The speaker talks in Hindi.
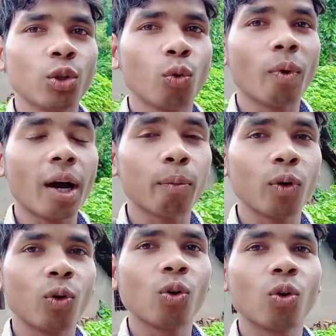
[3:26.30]
तो मैं
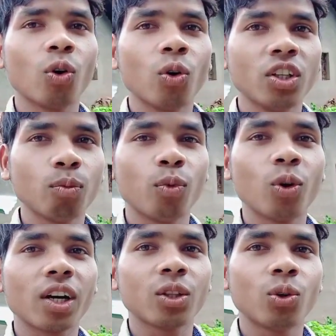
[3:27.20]
आप लोगों को इस
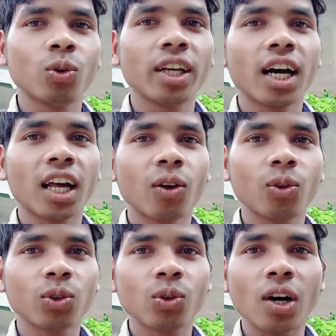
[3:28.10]
ब्लॉग के थ्रू दिखा रहा
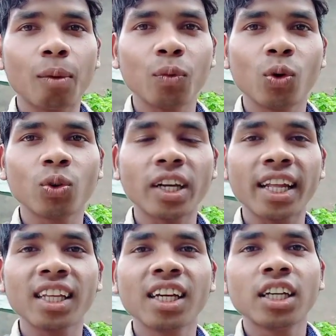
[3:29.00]
हूँ दोस्तों आप लोग
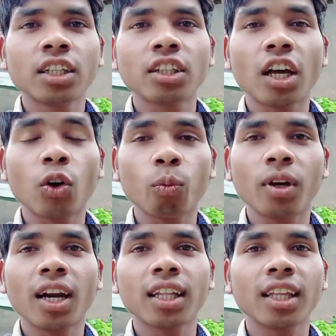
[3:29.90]
शायद शहरों
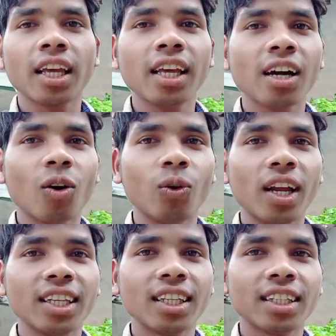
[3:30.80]
में रहते हैं
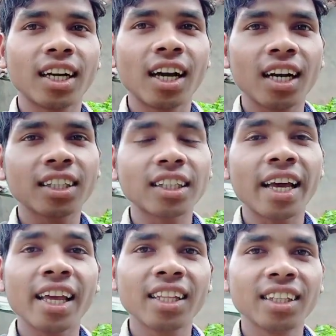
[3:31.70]
और ऐसी जगह
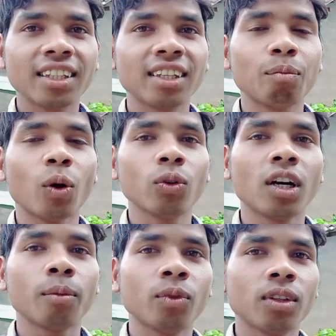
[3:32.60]
शायद ही बहुत
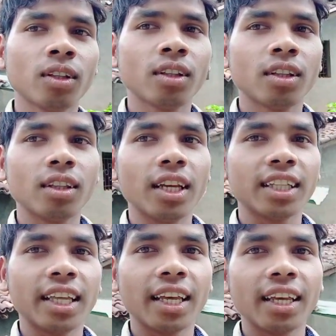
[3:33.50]
कम
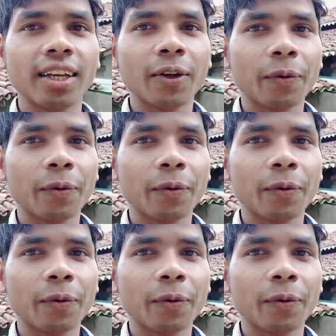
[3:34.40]
देखते हैं